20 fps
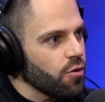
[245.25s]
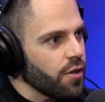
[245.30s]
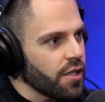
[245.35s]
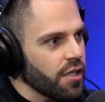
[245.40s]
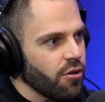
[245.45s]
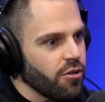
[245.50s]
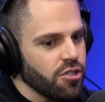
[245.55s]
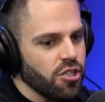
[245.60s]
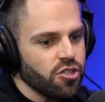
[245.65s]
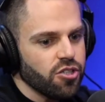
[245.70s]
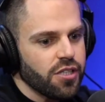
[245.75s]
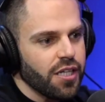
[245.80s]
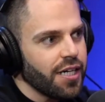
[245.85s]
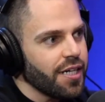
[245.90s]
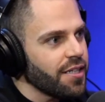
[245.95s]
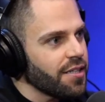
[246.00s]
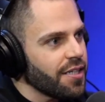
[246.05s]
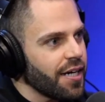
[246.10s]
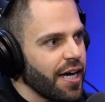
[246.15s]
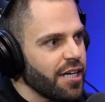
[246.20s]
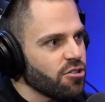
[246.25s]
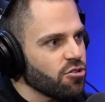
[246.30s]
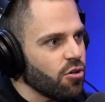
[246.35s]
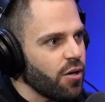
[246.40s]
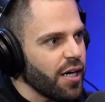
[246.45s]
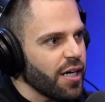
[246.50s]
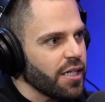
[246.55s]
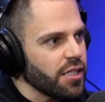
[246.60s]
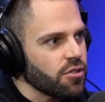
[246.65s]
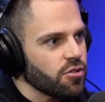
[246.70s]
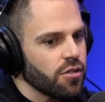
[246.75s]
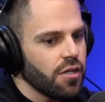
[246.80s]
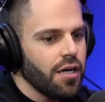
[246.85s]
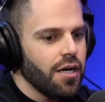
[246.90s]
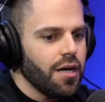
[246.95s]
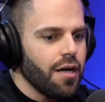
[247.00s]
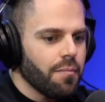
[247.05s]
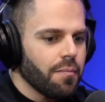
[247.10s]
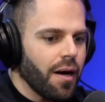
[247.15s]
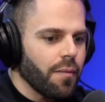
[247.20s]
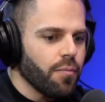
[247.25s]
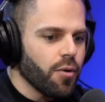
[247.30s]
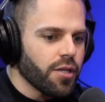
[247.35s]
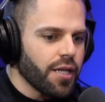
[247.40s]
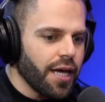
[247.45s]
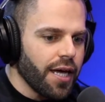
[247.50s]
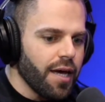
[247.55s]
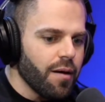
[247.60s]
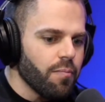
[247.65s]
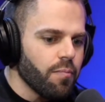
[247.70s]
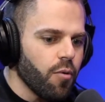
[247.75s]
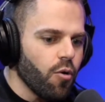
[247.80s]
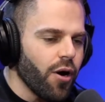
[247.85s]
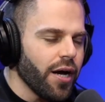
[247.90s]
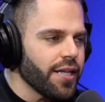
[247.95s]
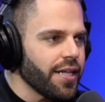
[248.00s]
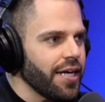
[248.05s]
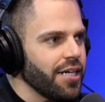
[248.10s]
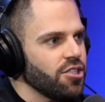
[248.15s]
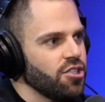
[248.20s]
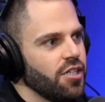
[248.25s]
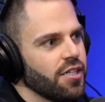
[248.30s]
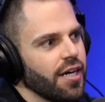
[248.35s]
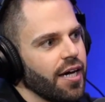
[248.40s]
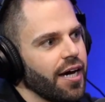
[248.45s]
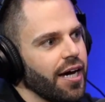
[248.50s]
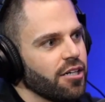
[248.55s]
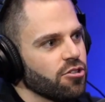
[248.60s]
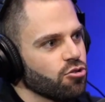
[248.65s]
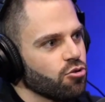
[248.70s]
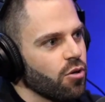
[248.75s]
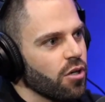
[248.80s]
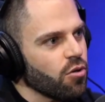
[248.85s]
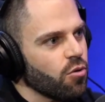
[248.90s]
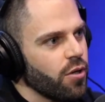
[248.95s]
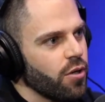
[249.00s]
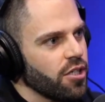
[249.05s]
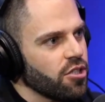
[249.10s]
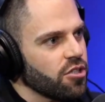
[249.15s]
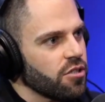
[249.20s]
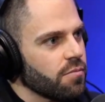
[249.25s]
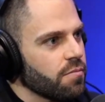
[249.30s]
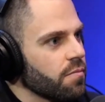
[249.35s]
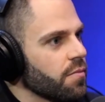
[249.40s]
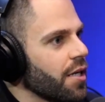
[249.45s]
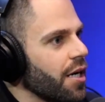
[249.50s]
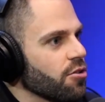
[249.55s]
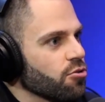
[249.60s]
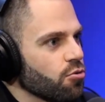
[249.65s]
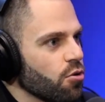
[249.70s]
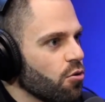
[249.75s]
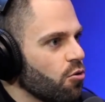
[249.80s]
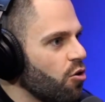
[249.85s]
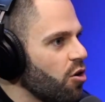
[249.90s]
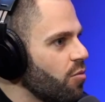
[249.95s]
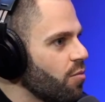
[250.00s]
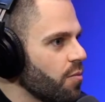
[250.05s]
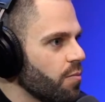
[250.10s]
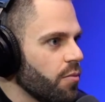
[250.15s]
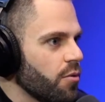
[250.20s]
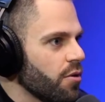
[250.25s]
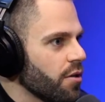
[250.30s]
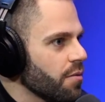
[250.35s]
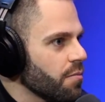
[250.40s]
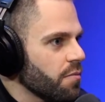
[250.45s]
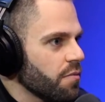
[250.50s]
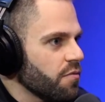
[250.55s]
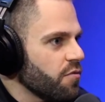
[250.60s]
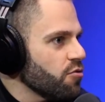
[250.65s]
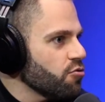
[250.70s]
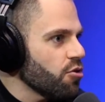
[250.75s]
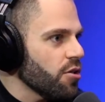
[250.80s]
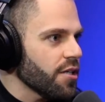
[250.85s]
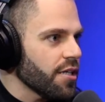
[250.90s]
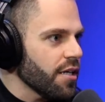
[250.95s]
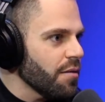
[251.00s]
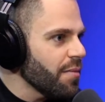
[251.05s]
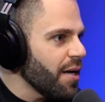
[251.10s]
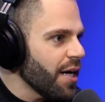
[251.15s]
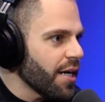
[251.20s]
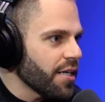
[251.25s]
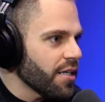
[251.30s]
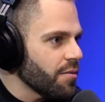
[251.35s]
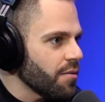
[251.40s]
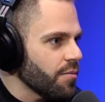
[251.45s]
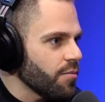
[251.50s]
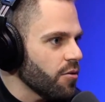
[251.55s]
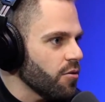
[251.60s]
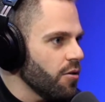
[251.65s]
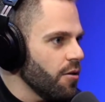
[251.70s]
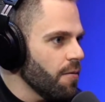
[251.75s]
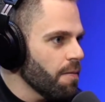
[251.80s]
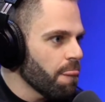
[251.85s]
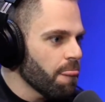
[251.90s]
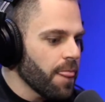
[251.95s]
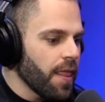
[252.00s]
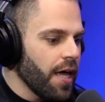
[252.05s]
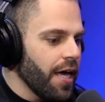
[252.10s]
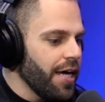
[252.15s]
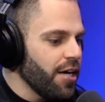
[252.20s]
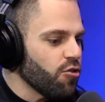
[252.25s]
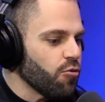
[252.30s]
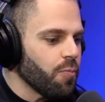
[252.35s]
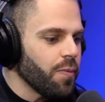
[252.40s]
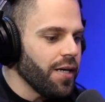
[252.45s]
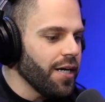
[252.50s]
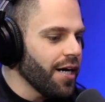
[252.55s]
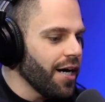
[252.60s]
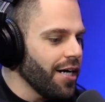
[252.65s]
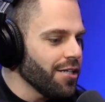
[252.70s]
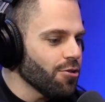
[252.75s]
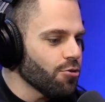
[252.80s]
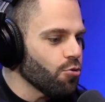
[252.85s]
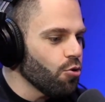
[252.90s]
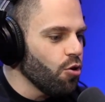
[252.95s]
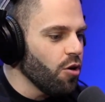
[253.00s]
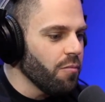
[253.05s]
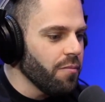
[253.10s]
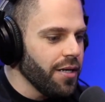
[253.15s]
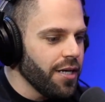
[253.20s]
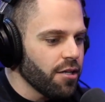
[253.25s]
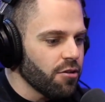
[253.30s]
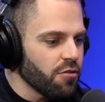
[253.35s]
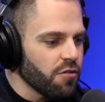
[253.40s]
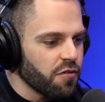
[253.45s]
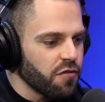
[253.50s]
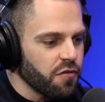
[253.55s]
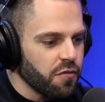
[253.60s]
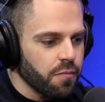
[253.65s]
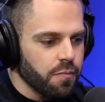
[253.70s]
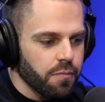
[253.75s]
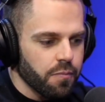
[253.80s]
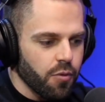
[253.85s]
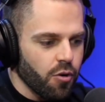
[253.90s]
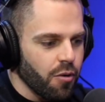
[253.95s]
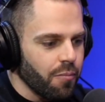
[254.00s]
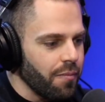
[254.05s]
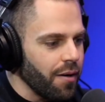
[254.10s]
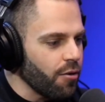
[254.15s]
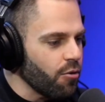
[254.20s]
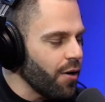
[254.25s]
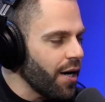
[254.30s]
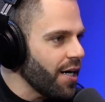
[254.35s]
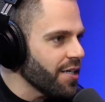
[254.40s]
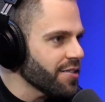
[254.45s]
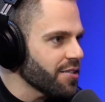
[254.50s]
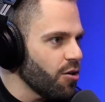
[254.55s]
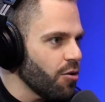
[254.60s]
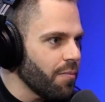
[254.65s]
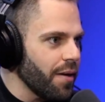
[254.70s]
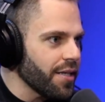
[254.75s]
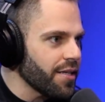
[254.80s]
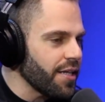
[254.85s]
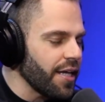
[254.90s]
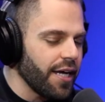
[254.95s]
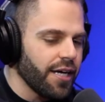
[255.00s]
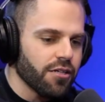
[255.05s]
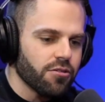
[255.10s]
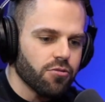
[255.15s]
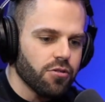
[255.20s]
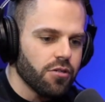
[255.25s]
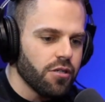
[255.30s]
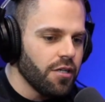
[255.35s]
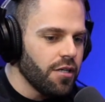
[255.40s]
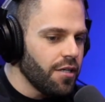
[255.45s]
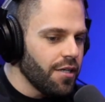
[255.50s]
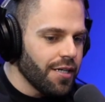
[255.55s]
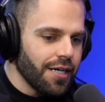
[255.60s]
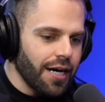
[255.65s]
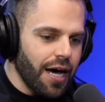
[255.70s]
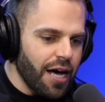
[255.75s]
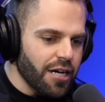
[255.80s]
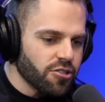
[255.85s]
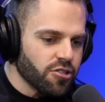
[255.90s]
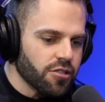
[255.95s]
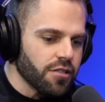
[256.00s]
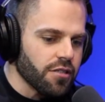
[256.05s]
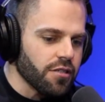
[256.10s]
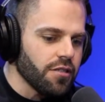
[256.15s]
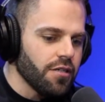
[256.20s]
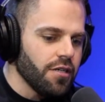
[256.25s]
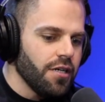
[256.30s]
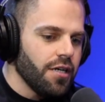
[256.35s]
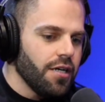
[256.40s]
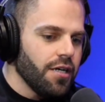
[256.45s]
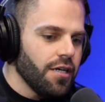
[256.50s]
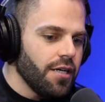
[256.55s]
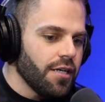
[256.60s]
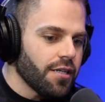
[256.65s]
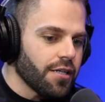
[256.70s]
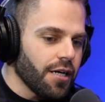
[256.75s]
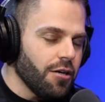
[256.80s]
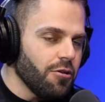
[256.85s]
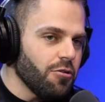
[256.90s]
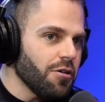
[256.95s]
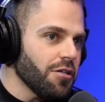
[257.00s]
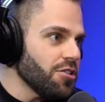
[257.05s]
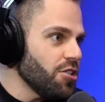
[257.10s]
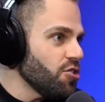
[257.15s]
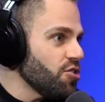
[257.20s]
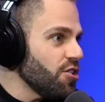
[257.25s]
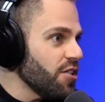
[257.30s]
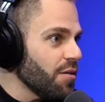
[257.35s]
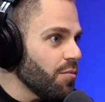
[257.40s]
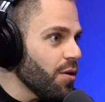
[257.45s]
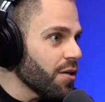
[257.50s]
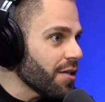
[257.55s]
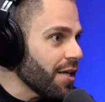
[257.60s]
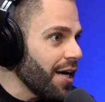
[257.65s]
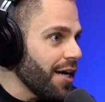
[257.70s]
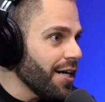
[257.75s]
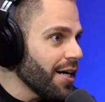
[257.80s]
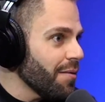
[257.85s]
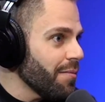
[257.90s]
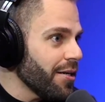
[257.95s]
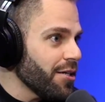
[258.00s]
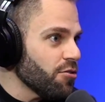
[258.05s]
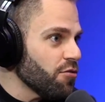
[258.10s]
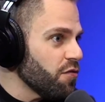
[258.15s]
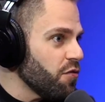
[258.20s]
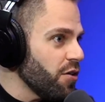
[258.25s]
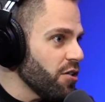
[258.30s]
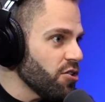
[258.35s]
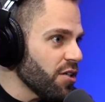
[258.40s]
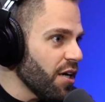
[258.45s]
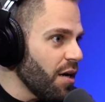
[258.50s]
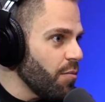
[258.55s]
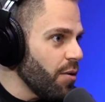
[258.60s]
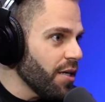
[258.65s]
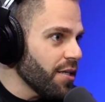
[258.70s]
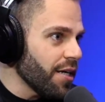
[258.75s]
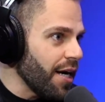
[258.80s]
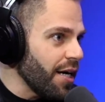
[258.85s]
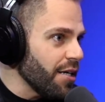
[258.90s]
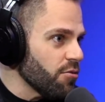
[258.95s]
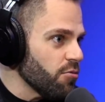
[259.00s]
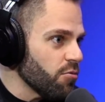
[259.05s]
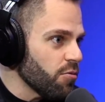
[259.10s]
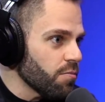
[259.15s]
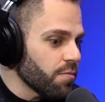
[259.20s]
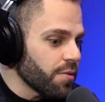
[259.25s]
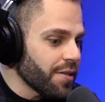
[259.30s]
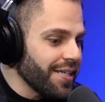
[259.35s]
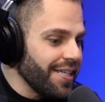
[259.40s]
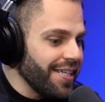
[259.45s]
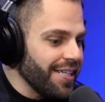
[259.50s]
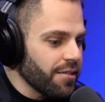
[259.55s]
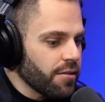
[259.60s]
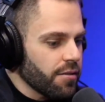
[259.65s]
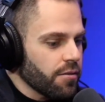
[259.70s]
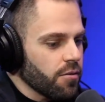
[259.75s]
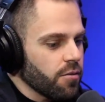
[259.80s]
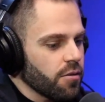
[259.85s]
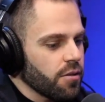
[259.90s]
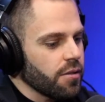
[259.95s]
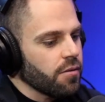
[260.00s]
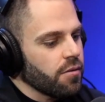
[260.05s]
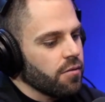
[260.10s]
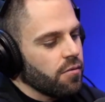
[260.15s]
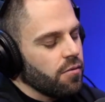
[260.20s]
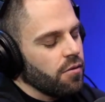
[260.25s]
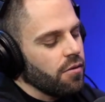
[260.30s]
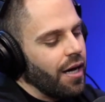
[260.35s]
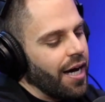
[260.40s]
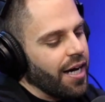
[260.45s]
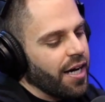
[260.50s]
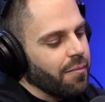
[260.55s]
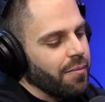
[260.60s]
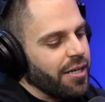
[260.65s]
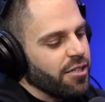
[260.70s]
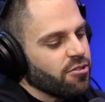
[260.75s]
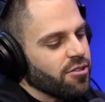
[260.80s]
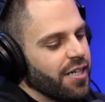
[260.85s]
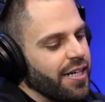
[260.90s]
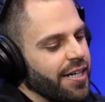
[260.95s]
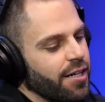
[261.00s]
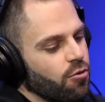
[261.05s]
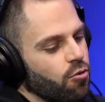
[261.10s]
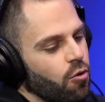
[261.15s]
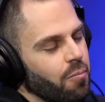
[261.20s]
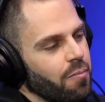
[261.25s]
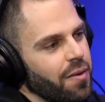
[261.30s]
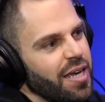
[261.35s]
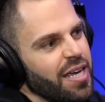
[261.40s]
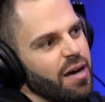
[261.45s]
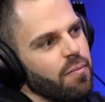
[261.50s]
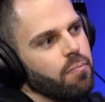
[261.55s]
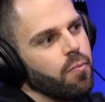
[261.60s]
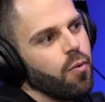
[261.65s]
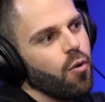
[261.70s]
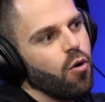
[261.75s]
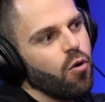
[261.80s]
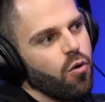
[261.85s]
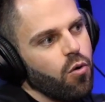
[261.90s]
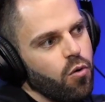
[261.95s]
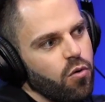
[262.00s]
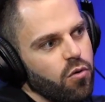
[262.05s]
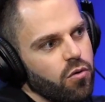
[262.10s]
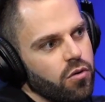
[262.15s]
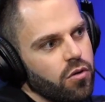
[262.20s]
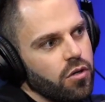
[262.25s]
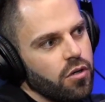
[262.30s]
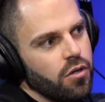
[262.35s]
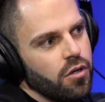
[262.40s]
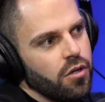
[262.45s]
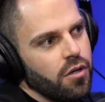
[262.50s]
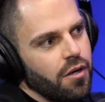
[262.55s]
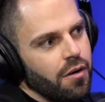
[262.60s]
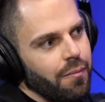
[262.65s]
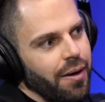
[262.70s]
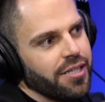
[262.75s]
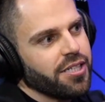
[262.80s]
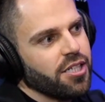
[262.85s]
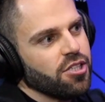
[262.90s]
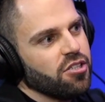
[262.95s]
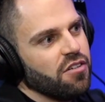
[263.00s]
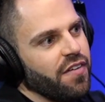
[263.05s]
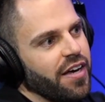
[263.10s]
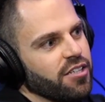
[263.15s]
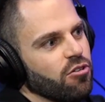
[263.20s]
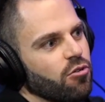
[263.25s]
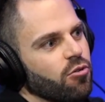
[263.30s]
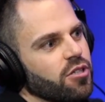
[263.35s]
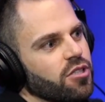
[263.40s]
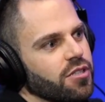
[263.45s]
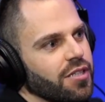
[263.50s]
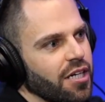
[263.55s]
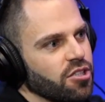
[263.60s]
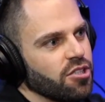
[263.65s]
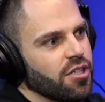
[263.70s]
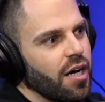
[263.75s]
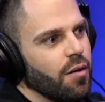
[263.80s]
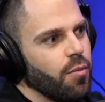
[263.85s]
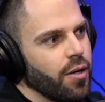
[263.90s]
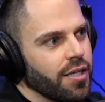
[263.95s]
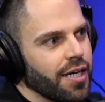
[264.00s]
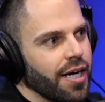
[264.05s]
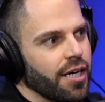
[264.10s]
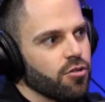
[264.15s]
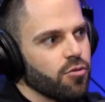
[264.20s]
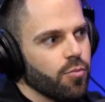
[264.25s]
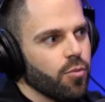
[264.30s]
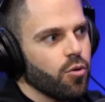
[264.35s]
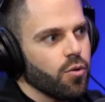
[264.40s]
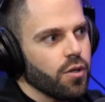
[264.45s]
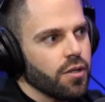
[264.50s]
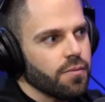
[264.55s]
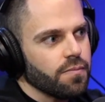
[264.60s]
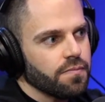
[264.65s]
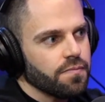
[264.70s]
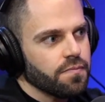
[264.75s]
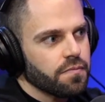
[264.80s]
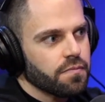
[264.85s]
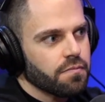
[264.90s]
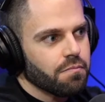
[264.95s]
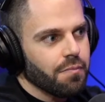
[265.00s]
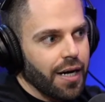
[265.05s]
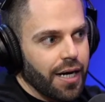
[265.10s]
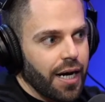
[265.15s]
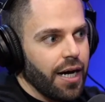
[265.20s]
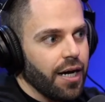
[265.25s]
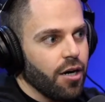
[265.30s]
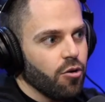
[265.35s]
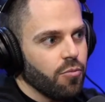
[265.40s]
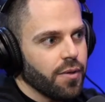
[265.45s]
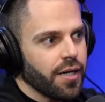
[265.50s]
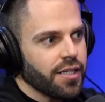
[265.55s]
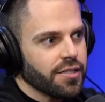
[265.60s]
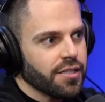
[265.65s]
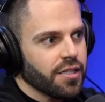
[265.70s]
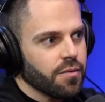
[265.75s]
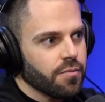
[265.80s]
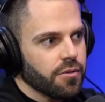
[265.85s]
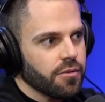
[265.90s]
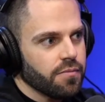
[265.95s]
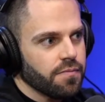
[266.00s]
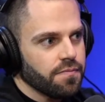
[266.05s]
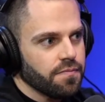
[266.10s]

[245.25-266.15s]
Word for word: Então, a gente tem ali 3 horas para poder repor a energia que ele gastou à noite. Gastou como? Pô, funcionando a máquina. Roncando. Respirando, dormindo, o coração batendo. Gasta. Então, a gente tinha que botar alimentos fonte de carboidrato que alimentos que comia pouco, mas que tivessem uma quantidade de carboidrato boa. Macarrão, por exemplo.